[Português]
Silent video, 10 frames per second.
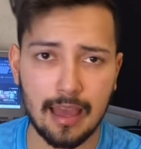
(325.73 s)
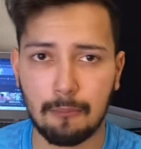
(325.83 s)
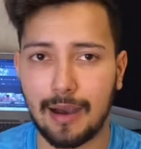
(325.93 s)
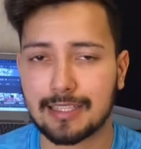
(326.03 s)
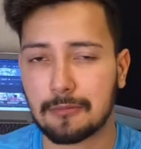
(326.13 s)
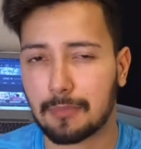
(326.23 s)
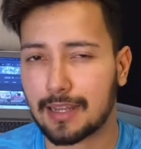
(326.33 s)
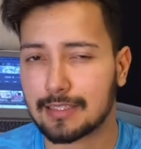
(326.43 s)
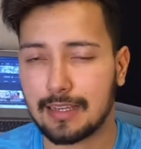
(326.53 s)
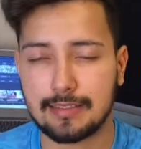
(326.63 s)
Mas para
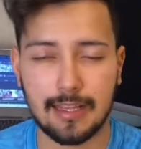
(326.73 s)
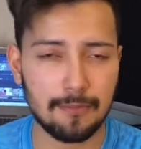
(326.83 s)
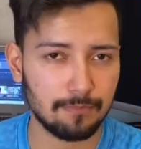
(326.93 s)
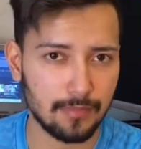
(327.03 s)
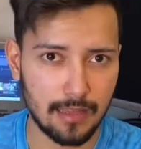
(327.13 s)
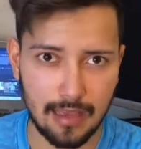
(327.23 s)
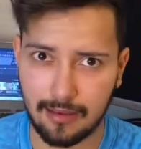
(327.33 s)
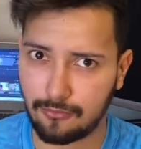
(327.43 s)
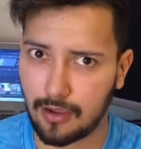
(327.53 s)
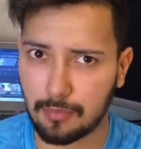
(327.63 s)
a Série C
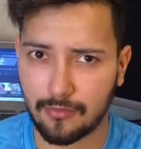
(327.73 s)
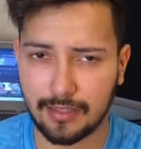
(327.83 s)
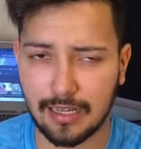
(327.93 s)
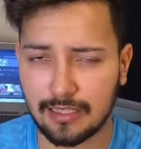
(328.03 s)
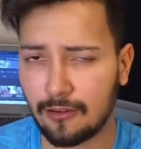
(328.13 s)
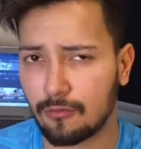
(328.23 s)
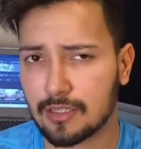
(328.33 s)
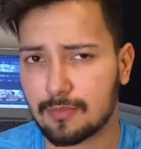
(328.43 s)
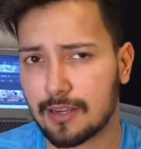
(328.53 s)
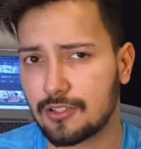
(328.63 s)
é, foi aproveitado em
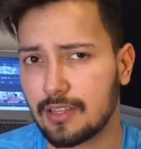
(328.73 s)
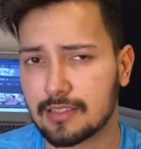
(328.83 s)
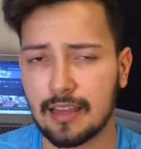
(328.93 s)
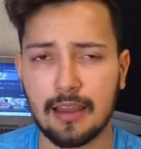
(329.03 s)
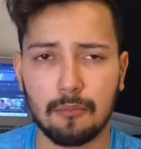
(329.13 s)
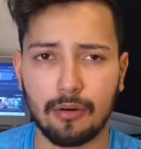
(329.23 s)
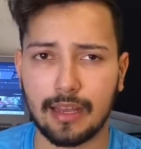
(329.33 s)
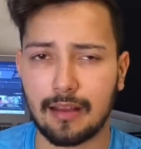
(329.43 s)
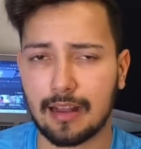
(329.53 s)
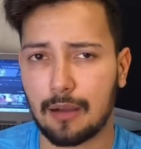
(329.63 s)
algumas partidas,
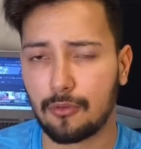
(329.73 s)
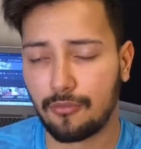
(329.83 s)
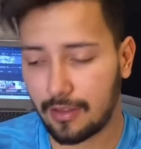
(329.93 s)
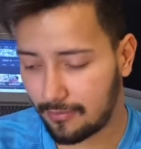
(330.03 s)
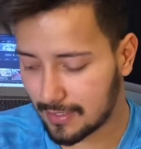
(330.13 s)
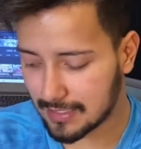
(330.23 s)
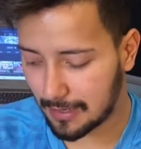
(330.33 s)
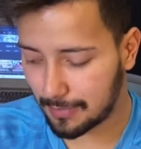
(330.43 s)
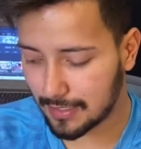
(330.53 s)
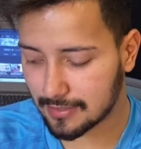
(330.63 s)
porém acabou fazendo
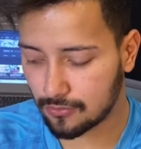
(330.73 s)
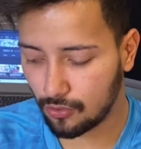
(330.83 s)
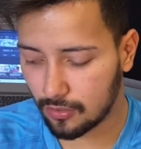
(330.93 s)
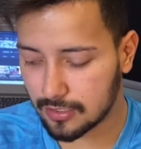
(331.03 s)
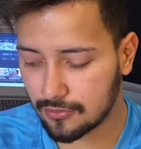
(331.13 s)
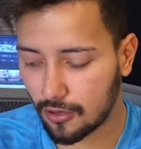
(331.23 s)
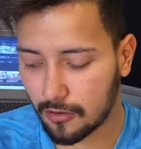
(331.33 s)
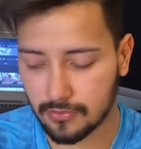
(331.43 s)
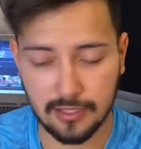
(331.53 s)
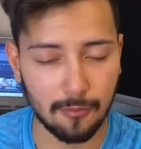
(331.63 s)
apenas 12
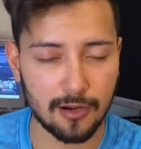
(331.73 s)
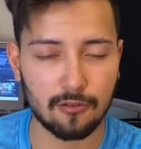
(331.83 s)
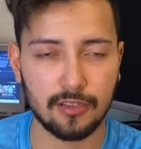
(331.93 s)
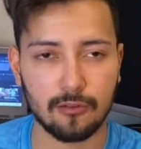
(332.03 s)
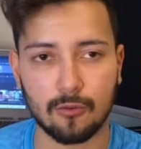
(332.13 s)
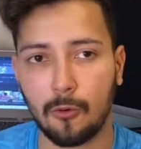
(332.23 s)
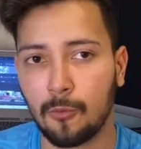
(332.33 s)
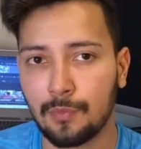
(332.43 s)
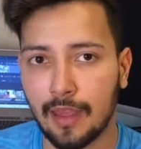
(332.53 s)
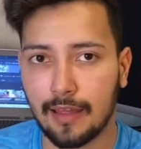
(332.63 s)
jogos, não marcou nenhum gol,
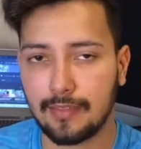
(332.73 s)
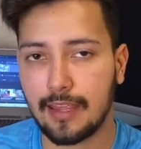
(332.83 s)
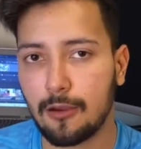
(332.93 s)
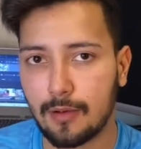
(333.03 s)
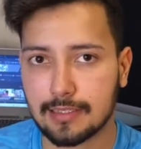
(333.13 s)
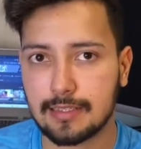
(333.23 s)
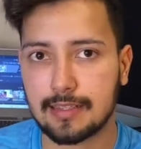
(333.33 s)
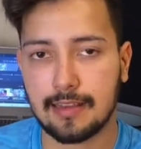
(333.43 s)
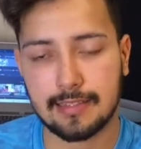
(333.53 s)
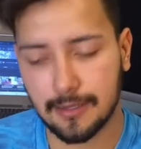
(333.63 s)
nenhuma
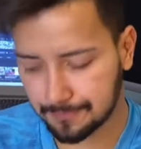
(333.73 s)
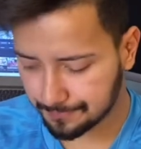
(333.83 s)
assistência